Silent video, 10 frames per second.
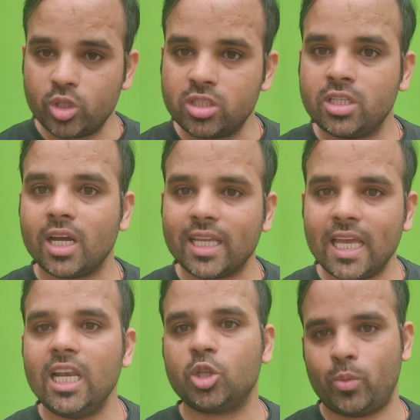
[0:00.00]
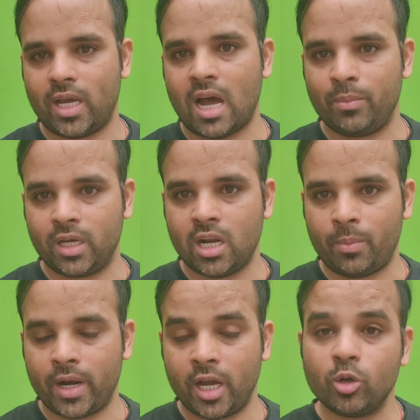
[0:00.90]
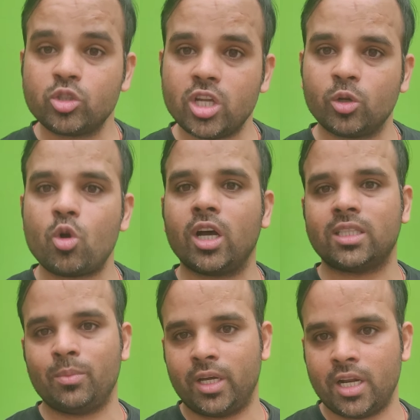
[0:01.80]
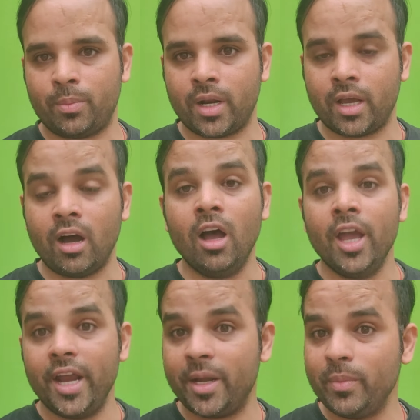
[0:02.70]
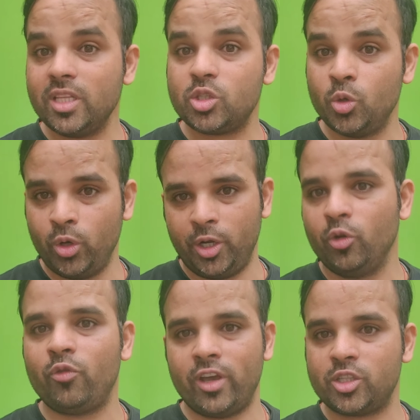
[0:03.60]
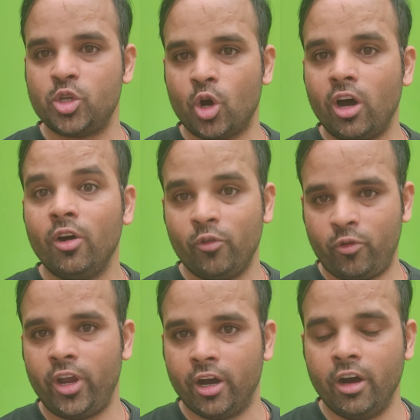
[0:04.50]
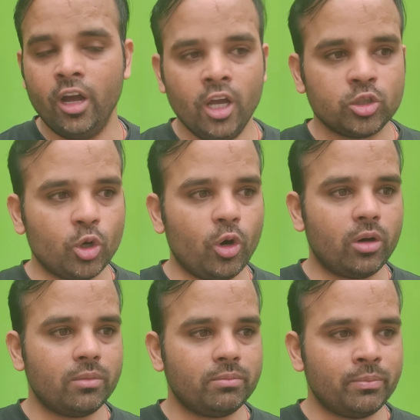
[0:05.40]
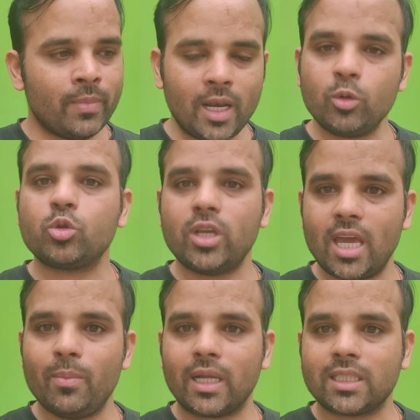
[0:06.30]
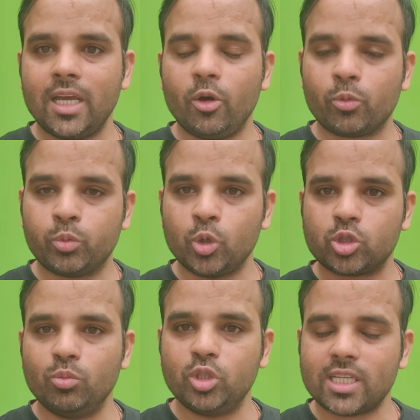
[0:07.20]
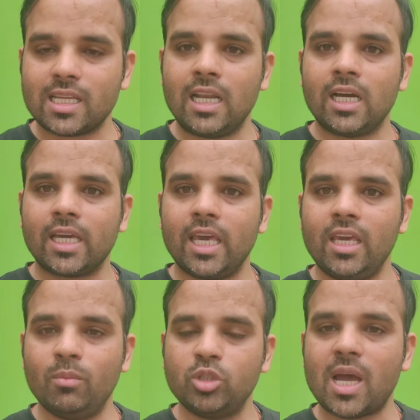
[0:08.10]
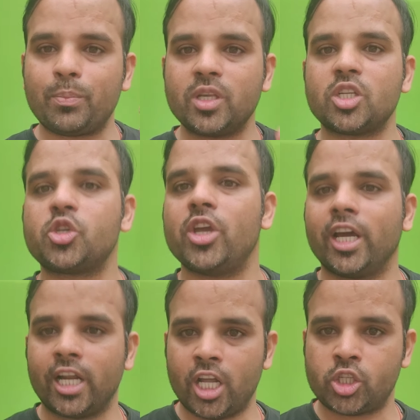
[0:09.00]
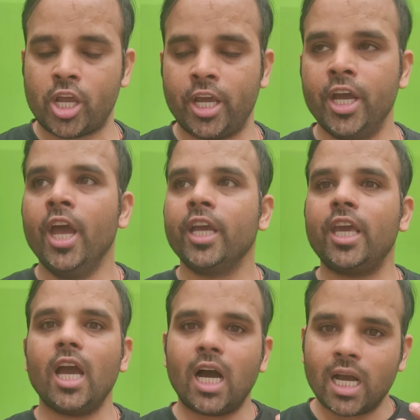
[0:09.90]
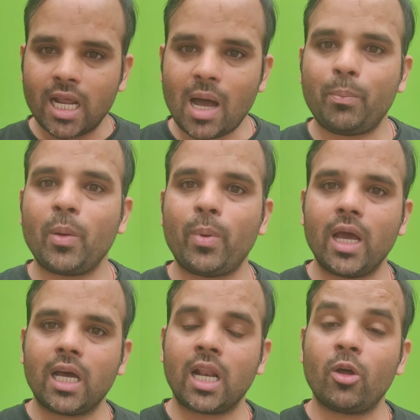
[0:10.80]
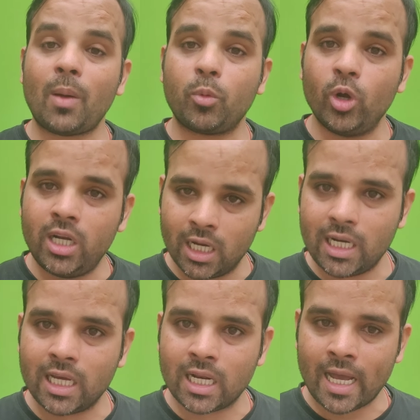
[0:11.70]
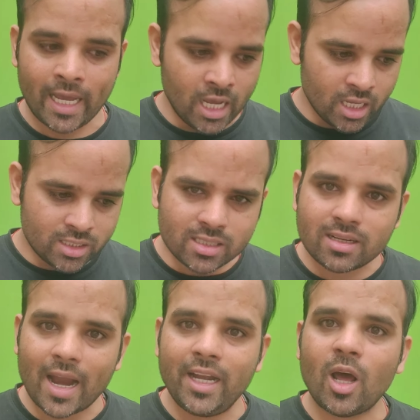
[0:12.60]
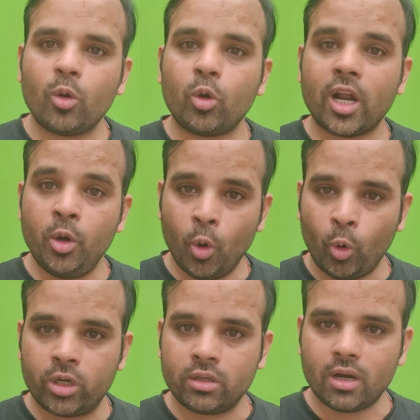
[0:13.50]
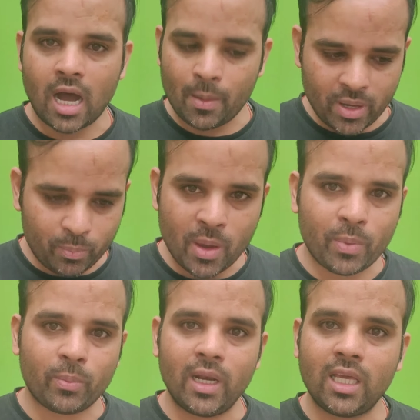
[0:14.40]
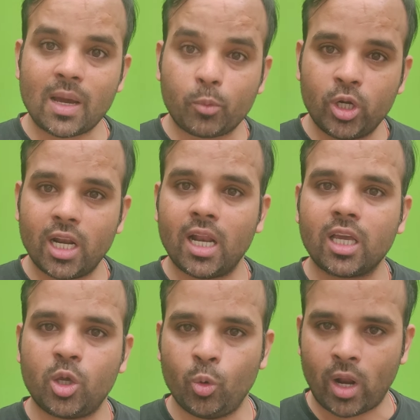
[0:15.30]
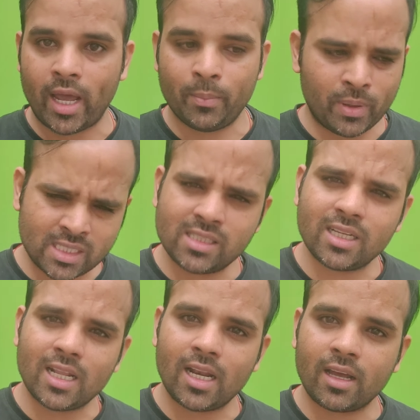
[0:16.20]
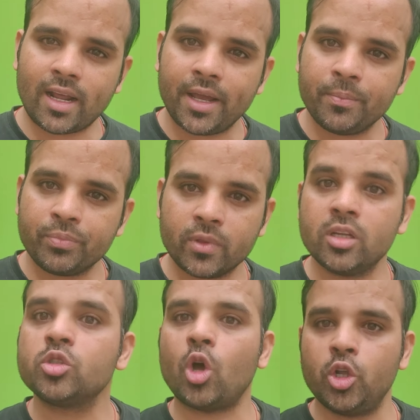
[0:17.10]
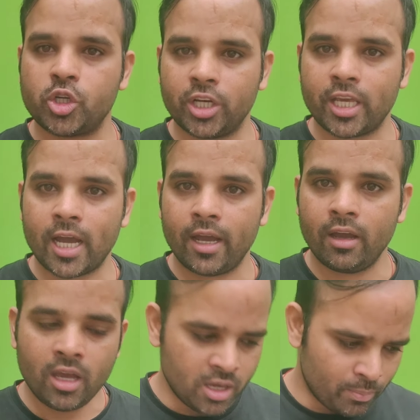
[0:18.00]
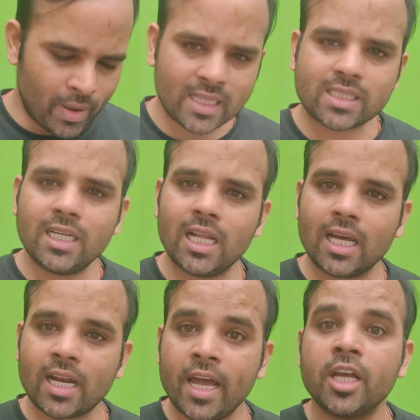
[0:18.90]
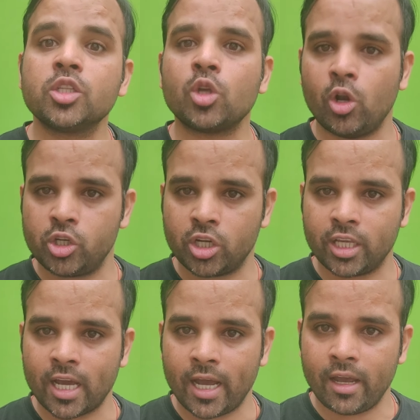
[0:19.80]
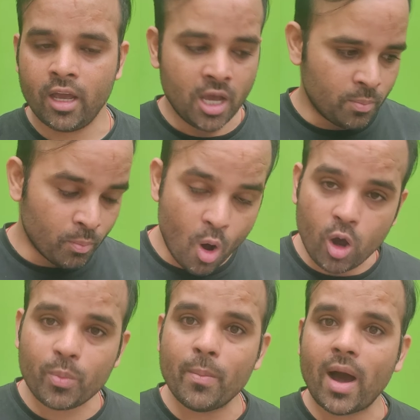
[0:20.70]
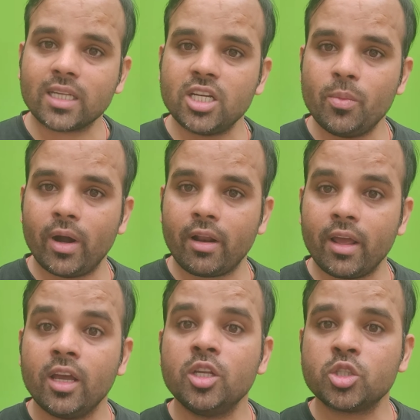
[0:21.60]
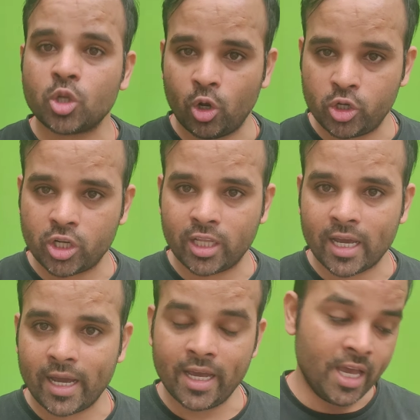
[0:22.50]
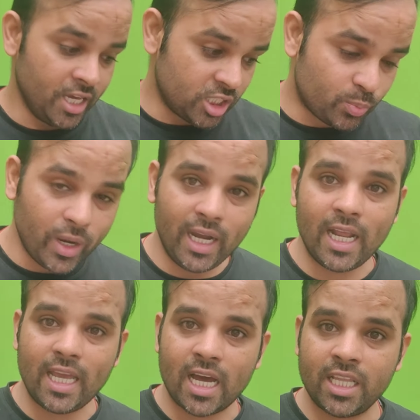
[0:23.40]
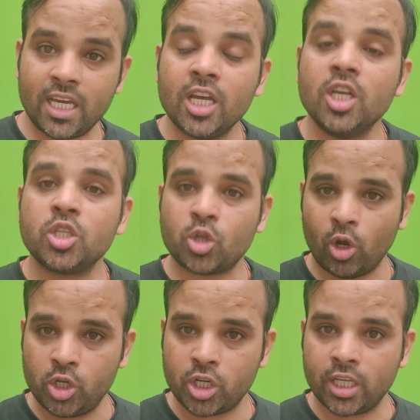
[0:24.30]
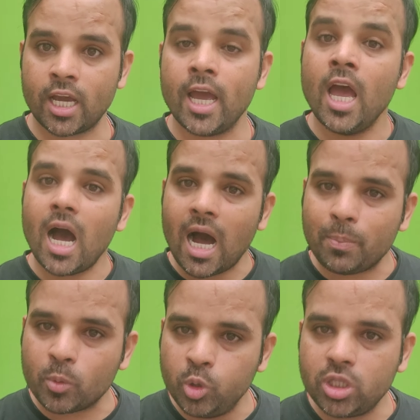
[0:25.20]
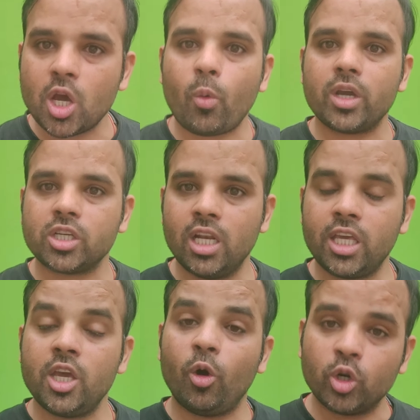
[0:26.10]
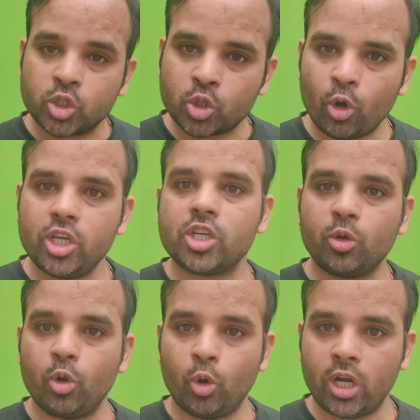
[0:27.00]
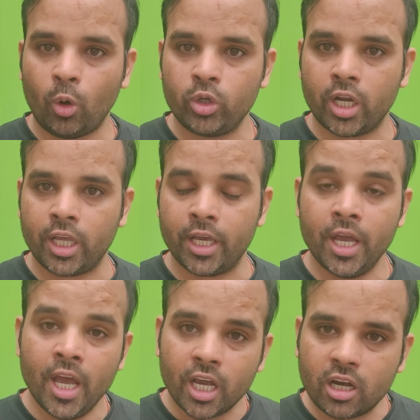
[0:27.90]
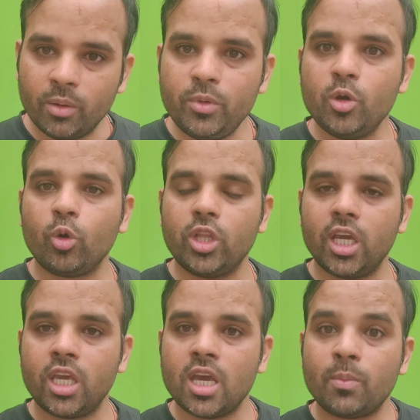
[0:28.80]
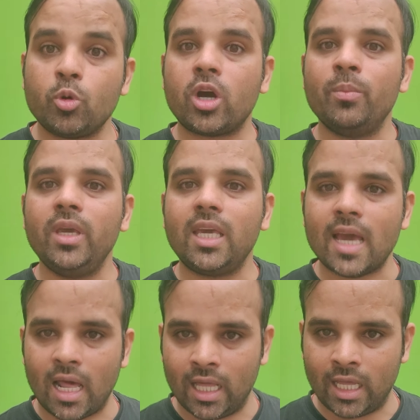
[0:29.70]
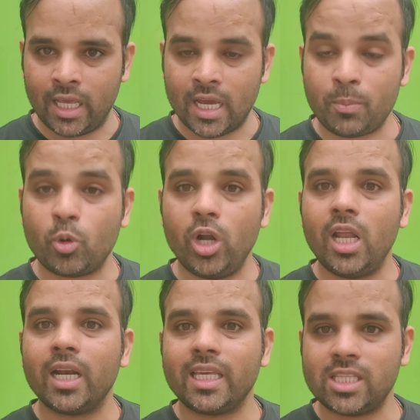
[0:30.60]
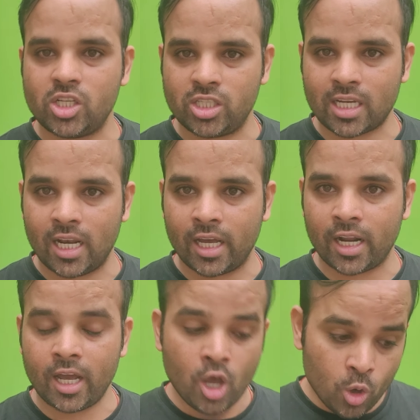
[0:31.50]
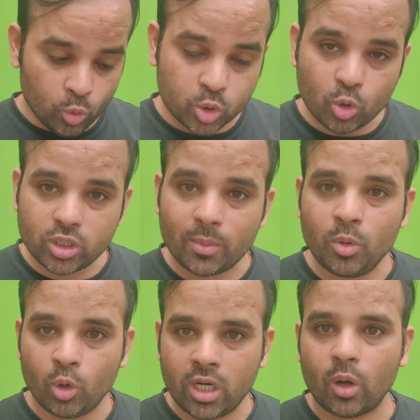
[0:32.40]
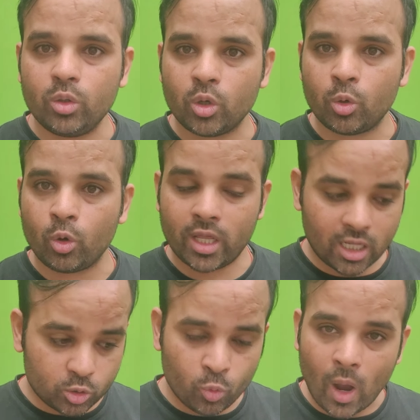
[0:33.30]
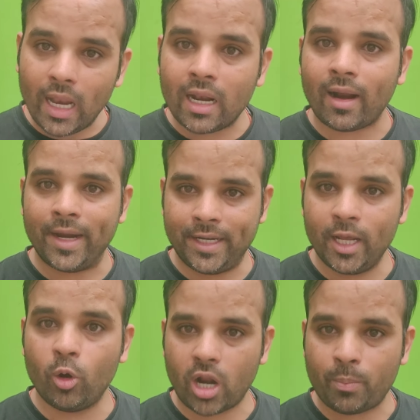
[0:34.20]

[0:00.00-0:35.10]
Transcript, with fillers: उस डर के लिए तुम्हें काम करना पड़ेगा उस डर को खत्म करना पड़ेगा इट मीन्स यू नीड टू फेस योर फियर तो मैंने उसको यही बात कही और दोस्तों मुझे ऐसा लगा कि ये मुझे आपके साथ शेयर करना चाहिए कि अगर आप प्रिपेयर कर रहे हो और आपको डर लग रहा है जस्ट राइट डाउन ऑन अ नोट आप एक पेपर पे लिखिए आपको डर लग क्यों रहा है पजल से डर लग रहा है सॉल्यूशन क्या है मैथ से डर लग रहा है सॉल्यूशन क्या है मॉक में मार्क्स नहीं बढ़ रहे हैं सॉल्यूशन क्या है स्पीड नहीं आ रही है सॉल्यूशन क्या है आप खुद के क्वेश्चन लिखिए और सॉल्यूशन को नोट डाउन करिए कमियों को देखिए आपको कमी क्या लग रही है आपको डर किस चीज़ का लग रहा है उसको जब नोट डाउन करोगे ना तो वाइल राइटिंग